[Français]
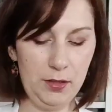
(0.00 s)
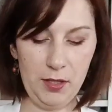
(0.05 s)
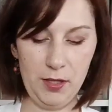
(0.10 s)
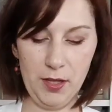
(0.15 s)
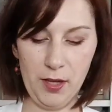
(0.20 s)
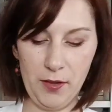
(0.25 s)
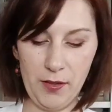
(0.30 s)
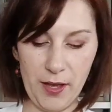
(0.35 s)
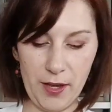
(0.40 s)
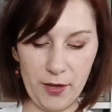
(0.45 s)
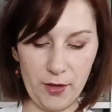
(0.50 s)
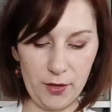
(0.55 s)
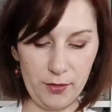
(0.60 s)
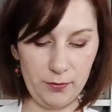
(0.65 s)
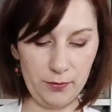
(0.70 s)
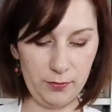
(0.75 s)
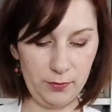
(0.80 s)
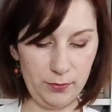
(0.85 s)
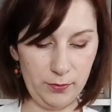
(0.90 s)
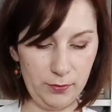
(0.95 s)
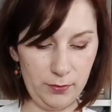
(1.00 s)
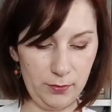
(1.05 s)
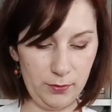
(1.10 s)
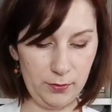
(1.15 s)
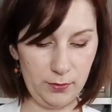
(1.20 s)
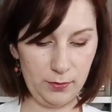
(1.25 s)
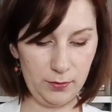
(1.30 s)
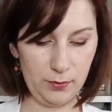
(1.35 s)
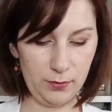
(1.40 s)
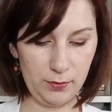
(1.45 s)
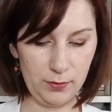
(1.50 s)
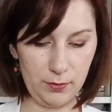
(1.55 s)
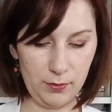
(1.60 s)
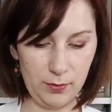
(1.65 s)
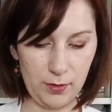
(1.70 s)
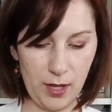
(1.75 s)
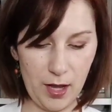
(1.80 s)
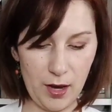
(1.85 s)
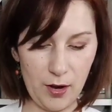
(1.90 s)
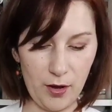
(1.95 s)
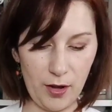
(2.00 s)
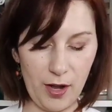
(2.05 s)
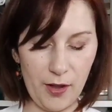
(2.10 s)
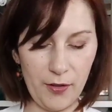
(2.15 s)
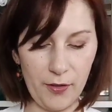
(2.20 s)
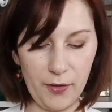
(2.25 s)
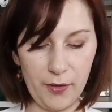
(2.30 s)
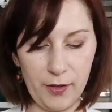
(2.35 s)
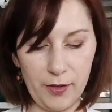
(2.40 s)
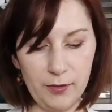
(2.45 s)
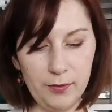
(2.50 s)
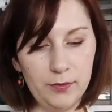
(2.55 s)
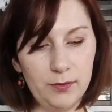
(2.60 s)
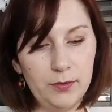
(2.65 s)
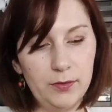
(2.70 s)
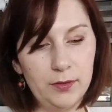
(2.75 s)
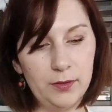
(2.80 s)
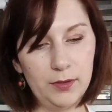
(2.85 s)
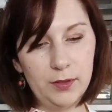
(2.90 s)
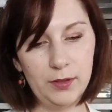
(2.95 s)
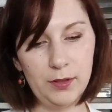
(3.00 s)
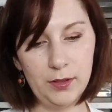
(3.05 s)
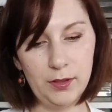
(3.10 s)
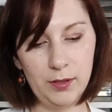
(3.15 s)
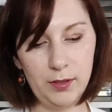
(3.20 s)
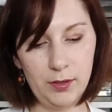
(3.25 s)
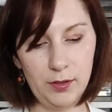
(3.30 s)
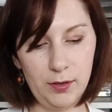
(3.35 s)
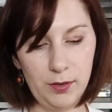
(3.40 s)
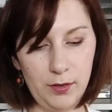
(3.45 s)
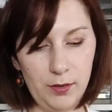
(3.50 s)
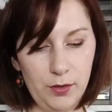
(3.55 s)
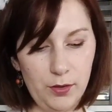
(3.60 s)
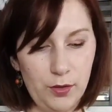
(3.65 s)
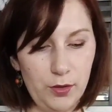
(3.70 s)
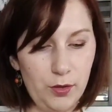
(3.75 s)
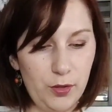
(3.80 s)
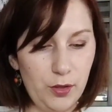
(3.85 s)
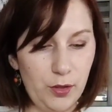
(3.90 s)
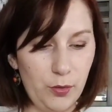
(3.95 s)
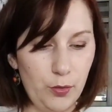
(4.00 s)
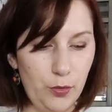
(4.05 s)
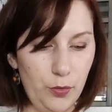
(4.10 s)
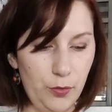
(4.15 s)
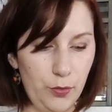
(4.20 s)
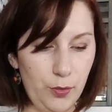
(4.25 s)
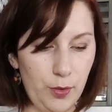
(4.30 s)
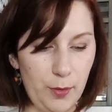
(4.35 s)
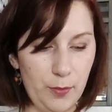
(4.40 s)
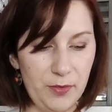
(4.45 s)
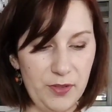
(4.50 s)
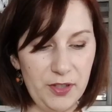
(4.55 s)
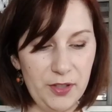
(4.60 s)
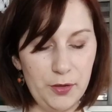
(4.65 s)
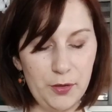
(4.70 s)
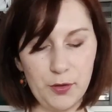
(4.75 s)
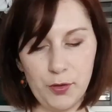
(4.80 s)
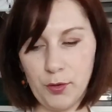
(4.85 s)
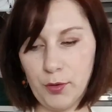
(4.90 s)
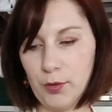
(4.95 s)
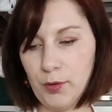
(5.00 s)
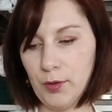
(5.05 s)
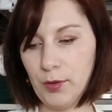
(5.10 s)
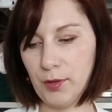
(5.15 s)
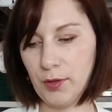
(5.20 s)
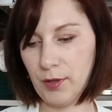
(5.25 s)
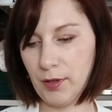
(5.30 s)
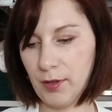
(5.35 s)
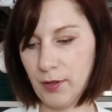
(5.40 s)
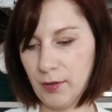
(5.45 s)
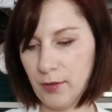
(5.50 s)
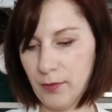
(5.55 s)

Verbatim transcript: Il n'y en a qu'un. Alors attendez. J'ai reçu un petit truc.